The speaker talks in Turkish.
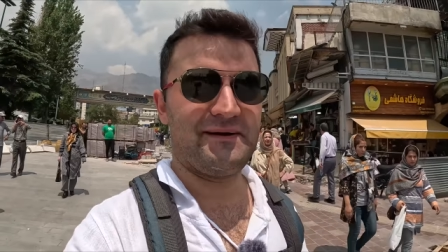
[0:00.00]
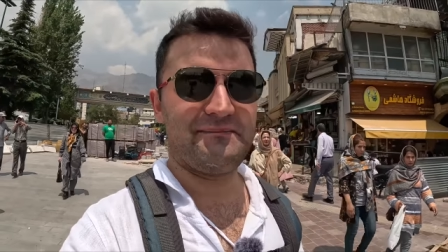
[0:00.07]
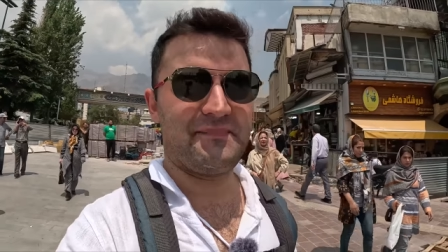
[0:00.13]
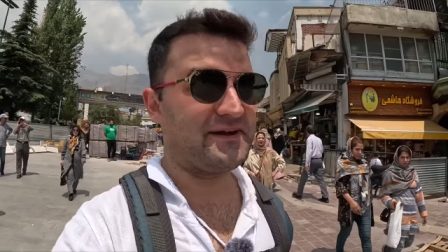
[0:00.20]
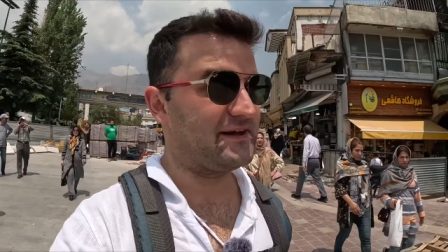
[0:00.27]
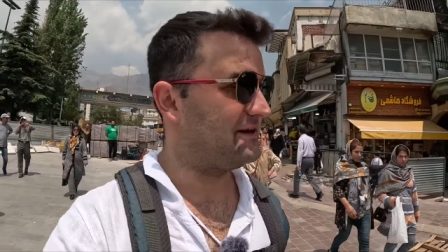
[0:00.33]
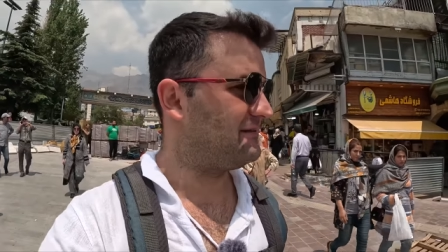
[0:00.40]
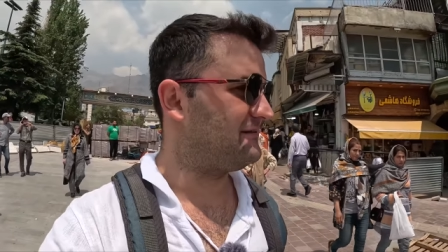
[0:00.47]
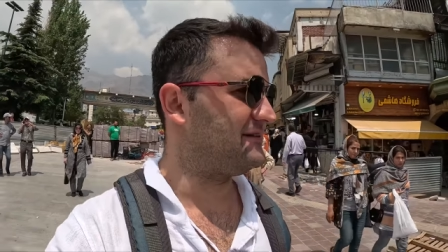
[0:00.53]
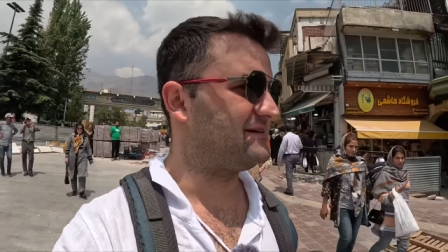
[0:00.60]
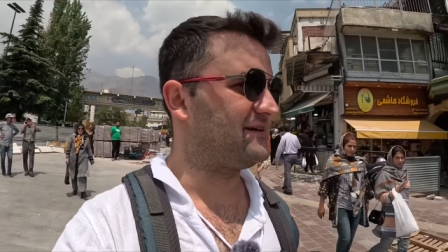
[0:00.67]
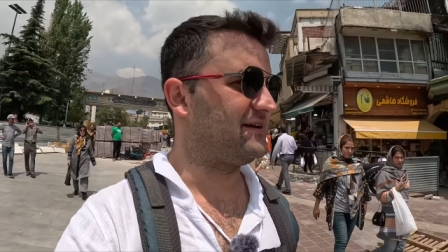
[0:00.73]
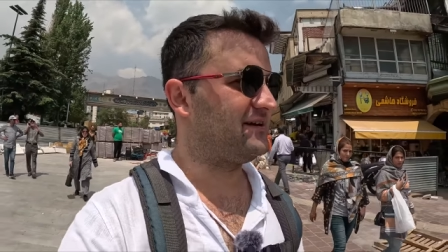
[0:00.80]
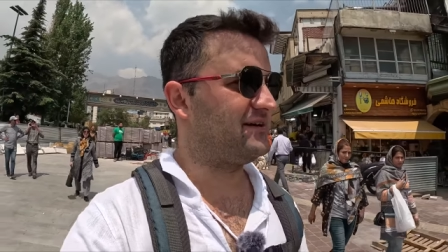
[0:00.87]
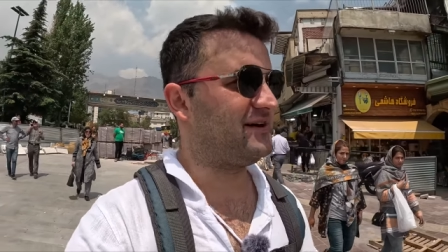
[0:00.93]
Bedava
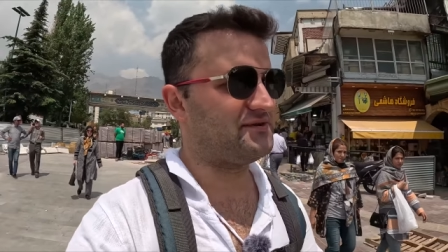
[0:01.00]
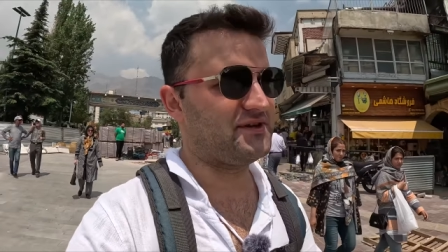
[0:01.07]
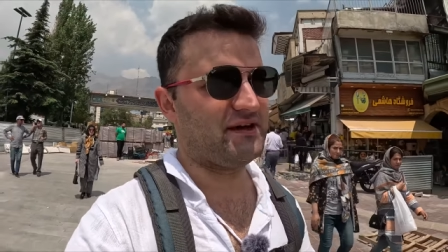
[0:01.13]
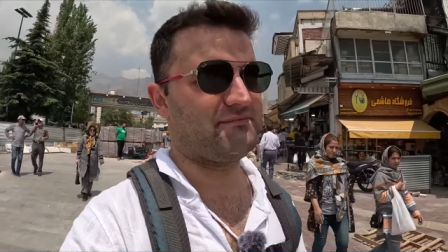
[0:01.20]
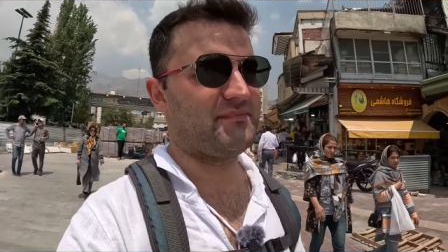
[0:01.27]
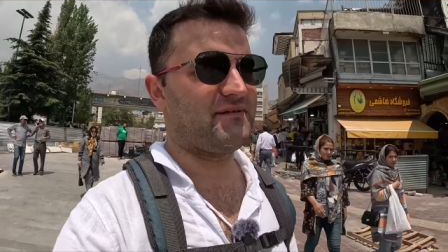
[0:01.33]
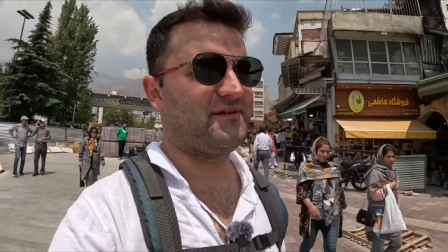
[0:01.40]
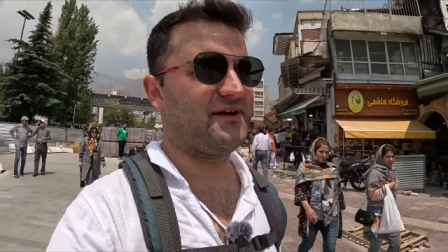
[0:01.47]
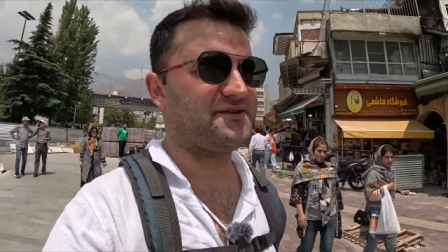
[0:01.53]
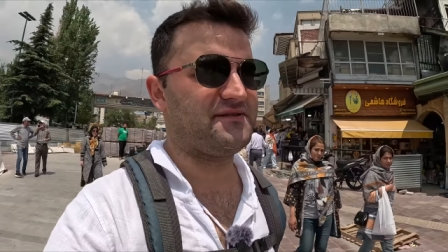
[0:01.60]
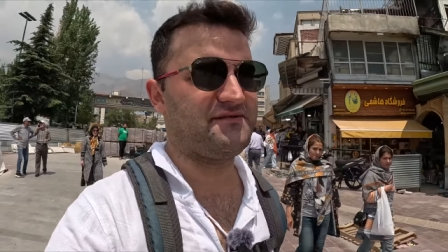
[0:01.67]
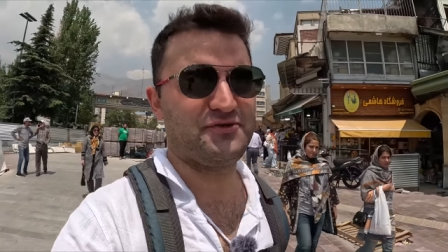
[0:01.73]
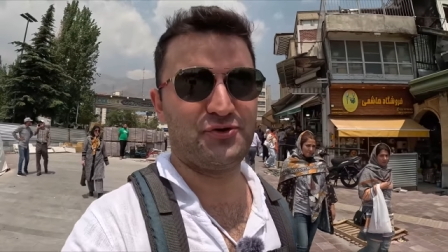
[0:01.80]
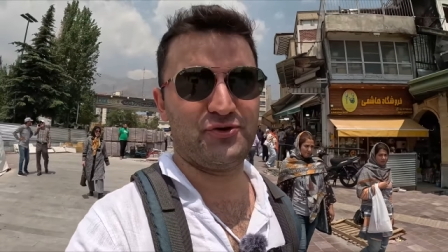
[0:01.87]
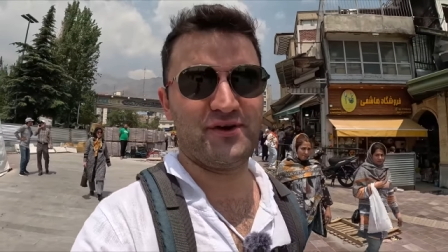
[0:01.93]
vallahi. Yanında ekmek falan da
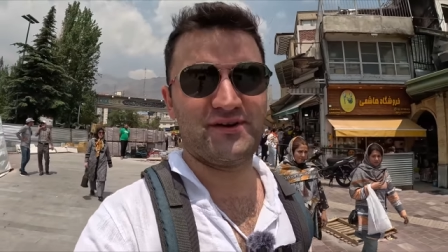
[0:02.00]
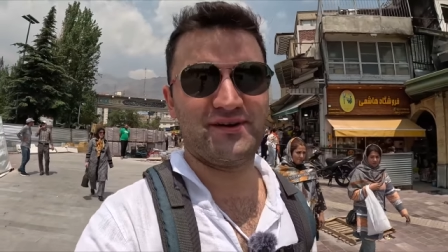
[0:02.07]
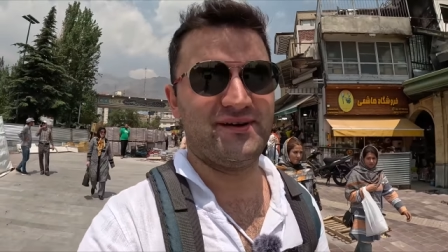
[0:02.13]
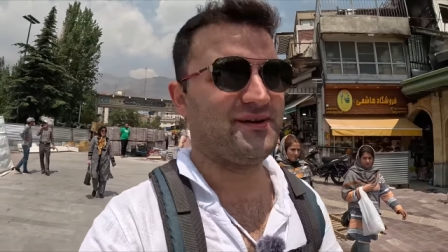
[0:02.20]
veriyorlar.